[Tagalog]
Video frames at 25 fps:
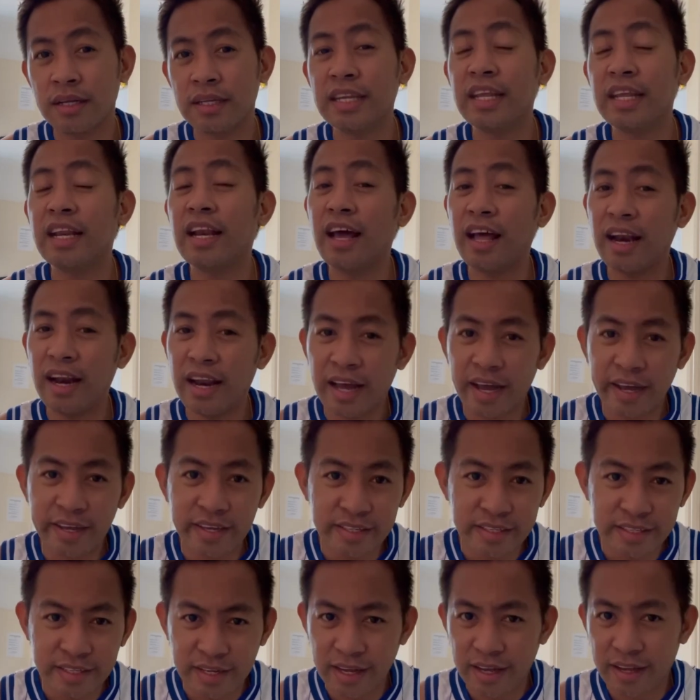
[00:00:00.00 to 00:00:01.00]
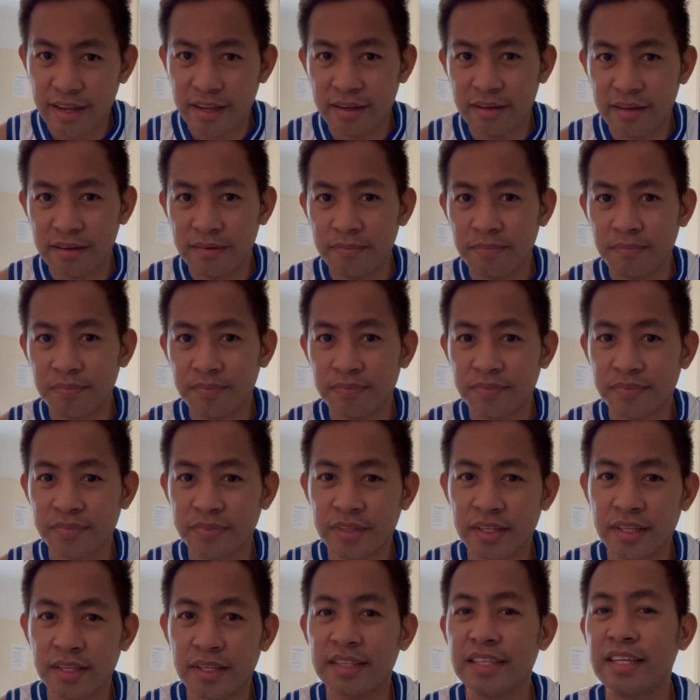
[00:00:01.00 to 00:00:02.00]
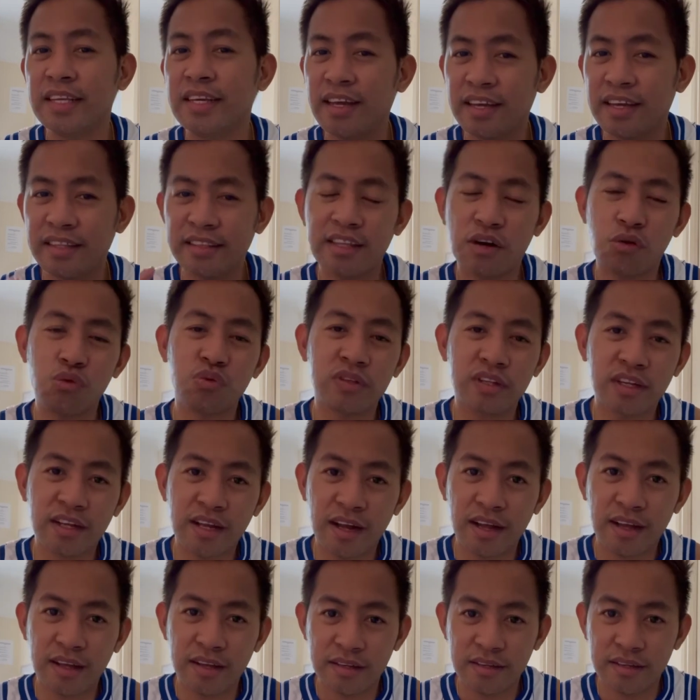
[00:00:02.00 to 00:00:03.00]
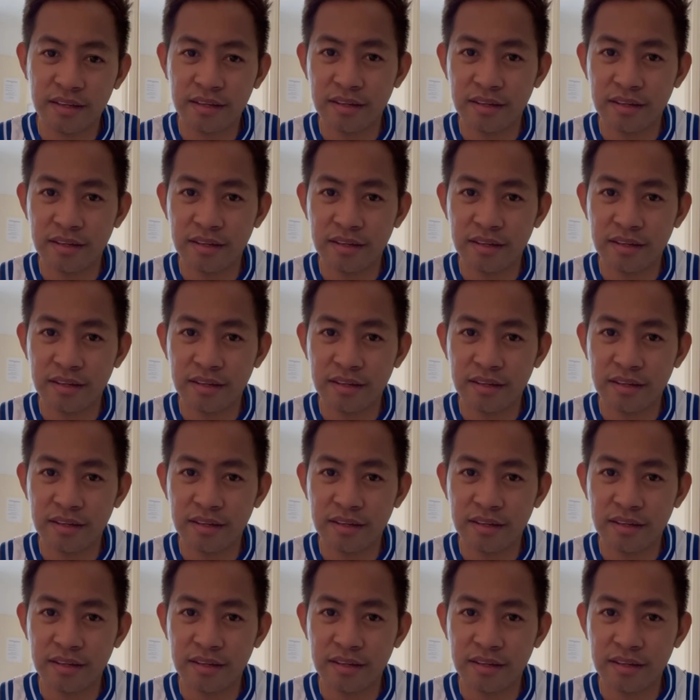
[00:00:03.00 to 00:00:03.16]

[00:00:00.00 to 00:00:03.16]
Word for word: nilalait ka, dinadown ka.